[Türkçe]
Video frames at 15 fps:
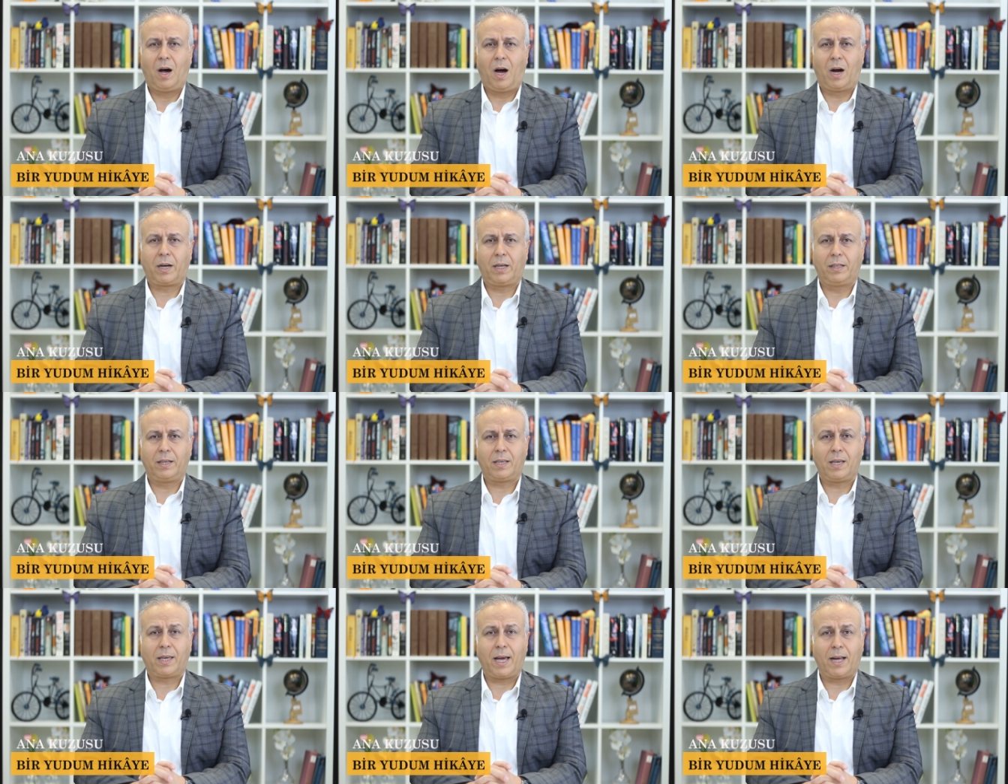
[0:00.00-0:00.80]

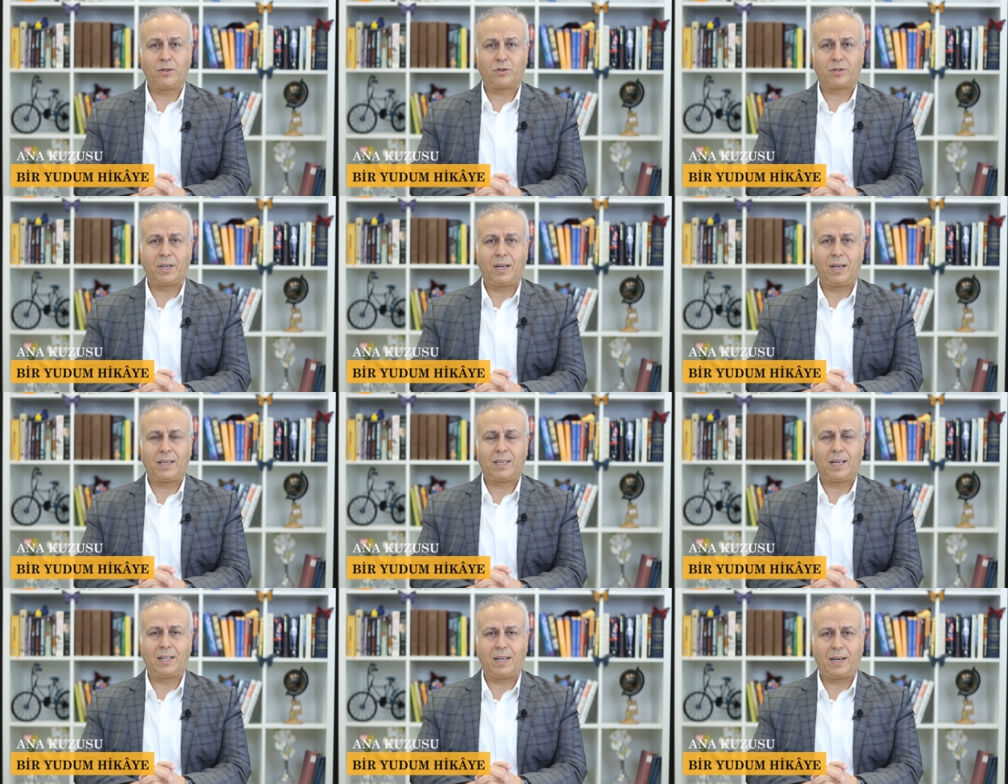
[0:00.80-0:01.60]
Arkadaki genç de
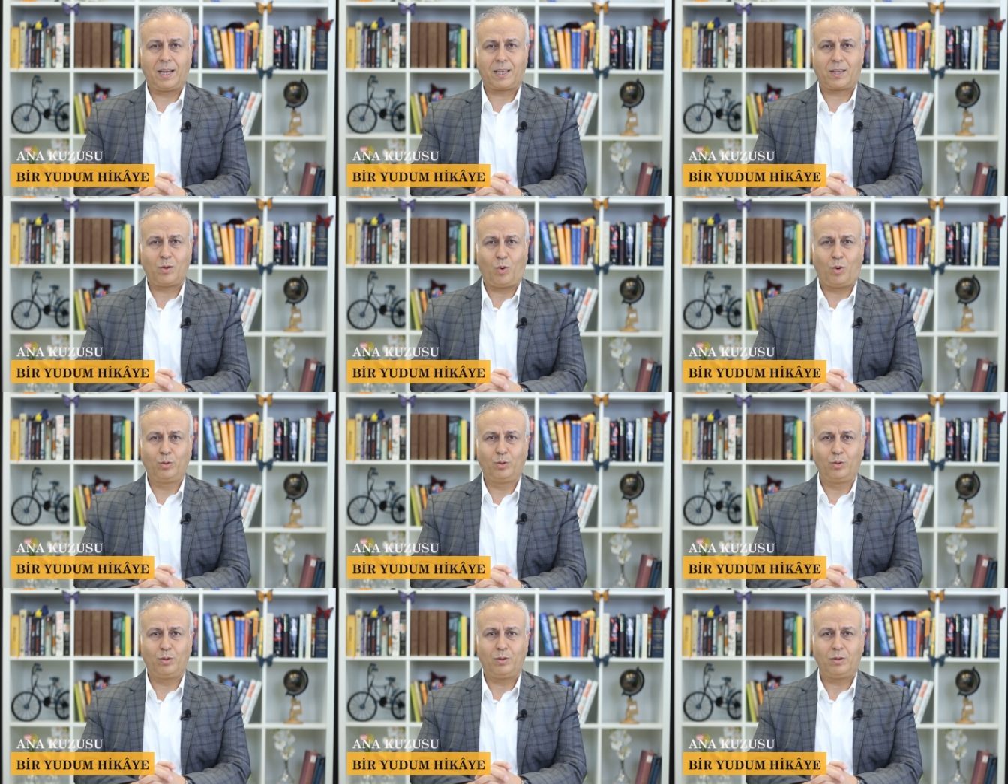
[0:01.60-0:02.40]
gelerek
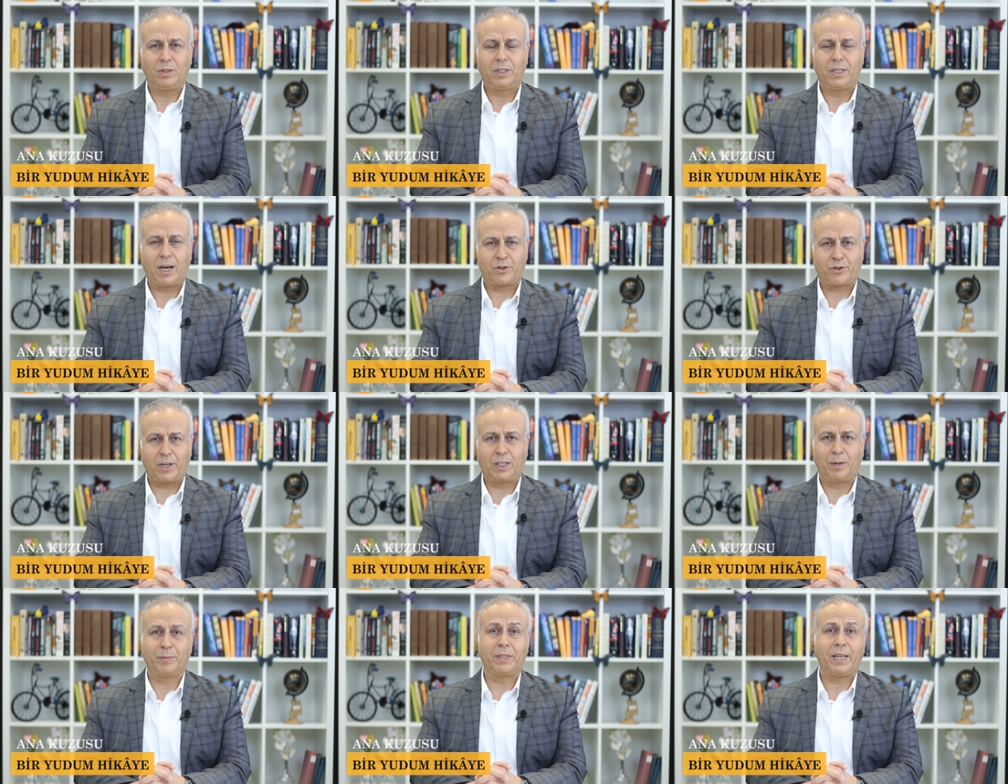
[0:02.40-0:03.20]
onun
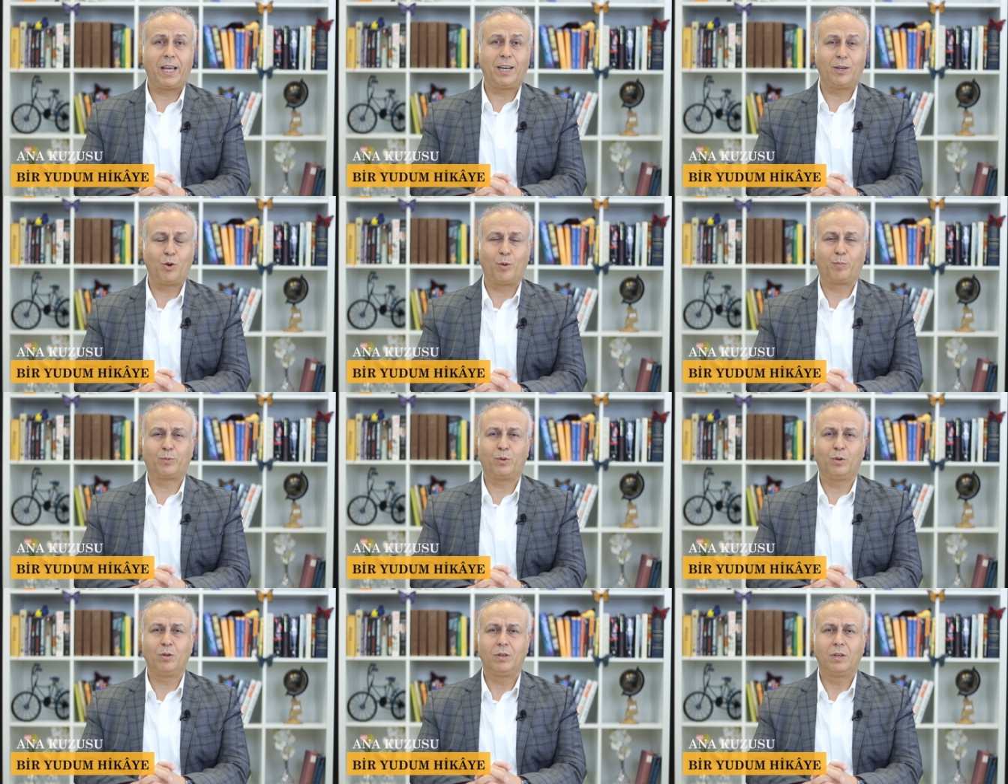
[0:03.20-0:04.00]
yaşlı adamın elini
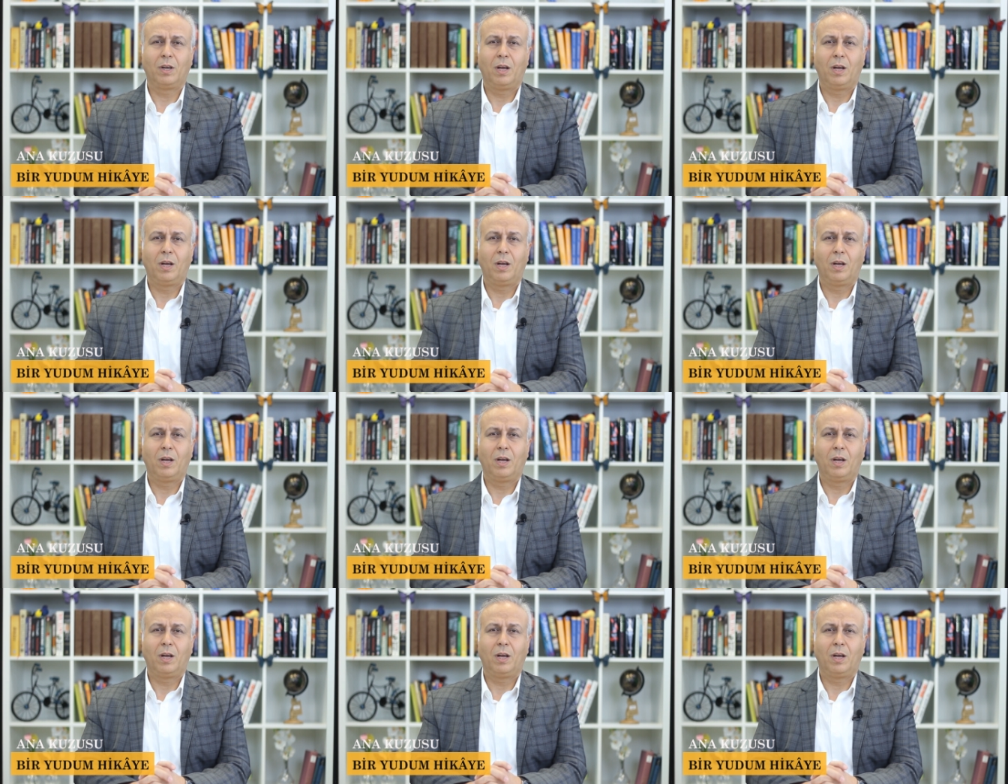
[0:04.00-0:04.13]
öptü.